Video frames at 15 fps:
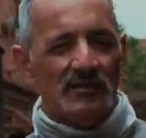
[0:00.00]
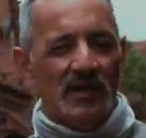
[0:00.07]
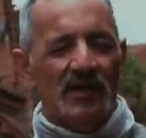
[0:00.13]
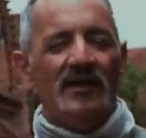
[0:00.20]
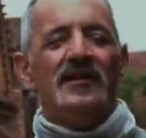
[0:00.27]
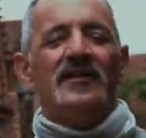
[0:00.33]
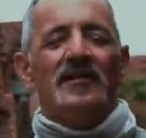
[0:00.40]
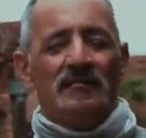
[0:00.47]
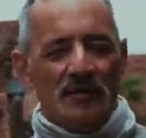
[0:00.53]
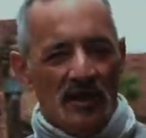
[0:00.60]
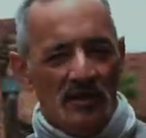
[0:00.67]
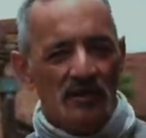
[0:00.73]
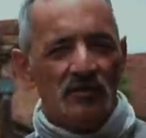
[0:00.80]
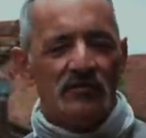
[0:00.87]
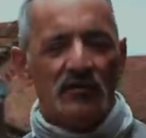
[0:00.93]
né? Porque a
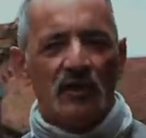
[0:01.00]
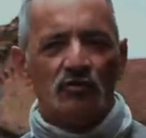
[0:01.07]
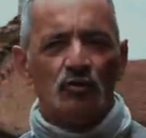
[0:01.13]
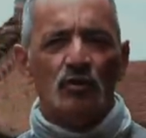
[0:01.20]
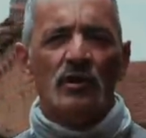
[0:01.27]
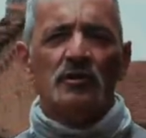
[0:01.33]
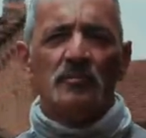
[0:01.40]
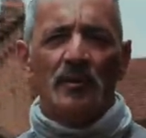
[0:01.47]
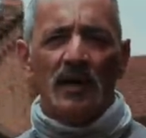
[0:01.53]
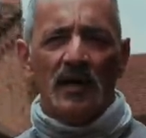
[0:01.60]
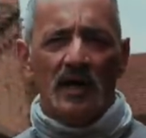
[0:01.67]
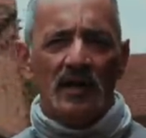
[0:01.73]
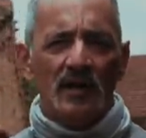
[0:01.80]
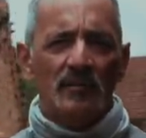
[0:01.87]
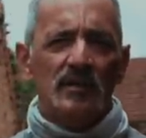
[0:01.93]
gente fica suando pra
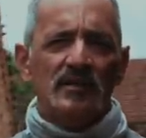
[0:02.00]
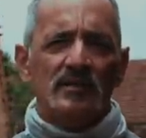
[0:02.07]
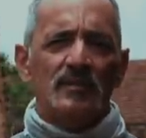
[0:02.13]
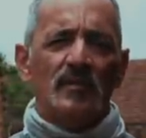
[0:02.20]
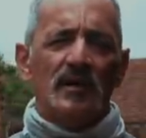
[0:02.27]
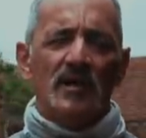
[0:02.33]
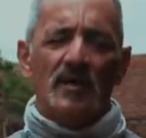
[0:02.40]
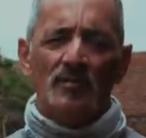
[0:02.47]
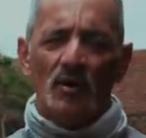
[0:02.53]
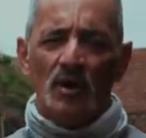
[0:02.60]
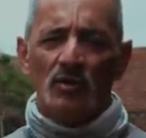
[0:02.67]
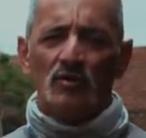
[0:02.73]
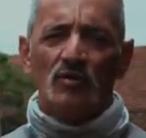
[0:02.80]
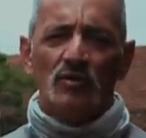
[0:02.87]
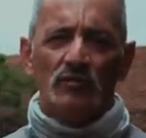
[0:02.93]
caramba em cima da
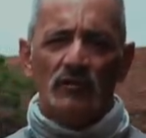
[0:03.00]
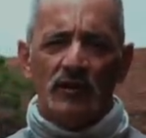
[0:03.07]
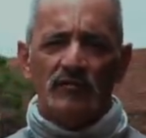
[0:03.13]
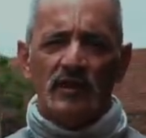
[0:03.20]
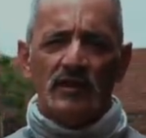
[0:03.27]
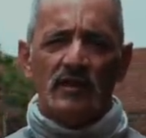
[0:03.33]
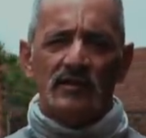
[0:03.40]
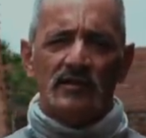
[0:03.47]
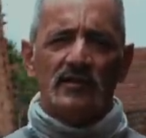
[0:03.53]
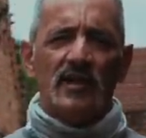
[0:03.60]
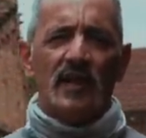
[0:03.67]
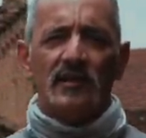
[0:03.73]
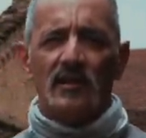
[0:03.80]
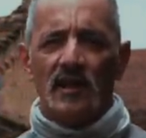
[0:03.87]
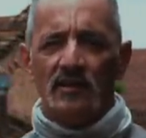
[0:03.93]
moto, quando vai ver tá
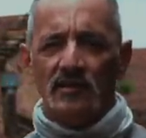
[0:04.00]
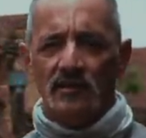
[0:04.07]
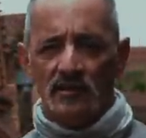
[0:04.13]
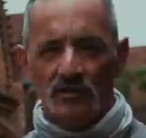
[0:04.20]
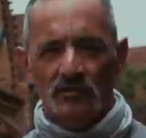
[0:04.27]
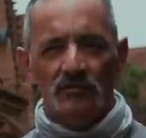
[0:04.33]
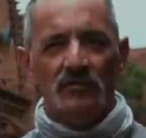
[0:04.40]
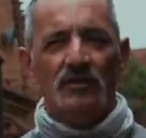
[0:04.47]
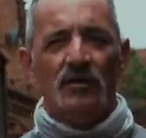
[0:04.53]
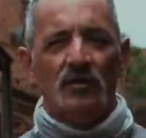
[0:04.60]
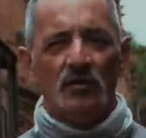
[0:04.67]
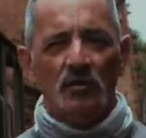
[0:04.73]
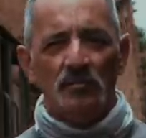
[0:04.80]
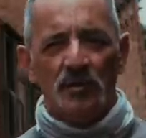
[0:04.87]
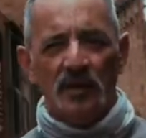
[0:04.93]
desidratado. Então,
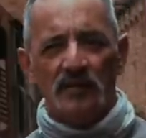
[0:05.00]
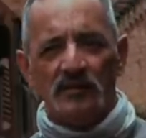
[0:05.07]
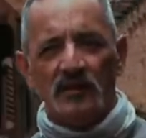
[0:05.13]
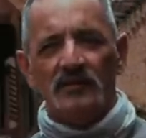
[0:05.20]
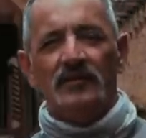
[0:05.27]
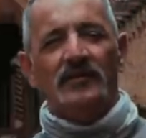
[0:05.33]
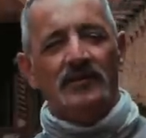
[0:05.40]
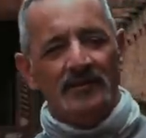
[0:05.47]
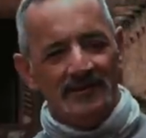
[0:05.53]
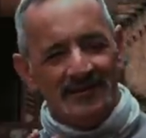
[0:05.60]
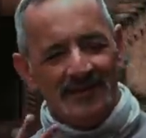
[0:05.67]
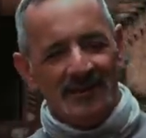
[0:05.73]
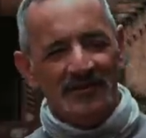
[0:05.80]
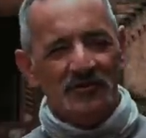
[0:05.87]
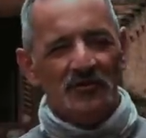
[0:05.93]
compensa
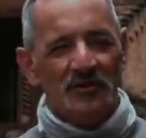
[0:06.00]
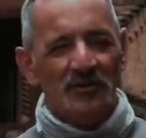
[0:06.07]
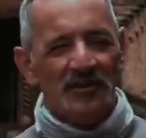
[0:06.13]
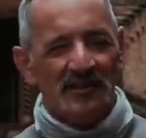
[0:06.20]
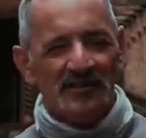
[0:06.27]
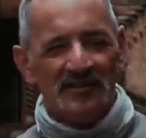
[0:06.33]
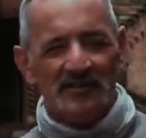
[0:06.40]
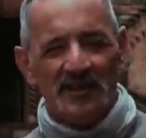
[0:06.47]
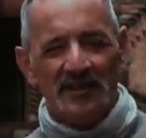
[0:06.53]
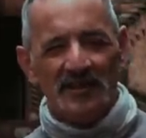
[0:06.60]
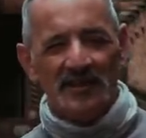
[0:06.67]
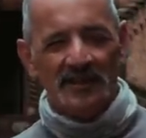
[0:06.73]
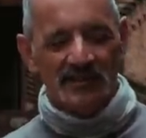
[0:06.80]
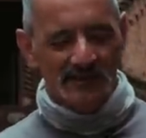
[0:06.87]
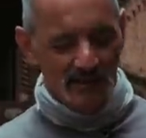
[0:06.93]
tá de olho nessas
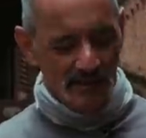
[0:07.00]
jaquetas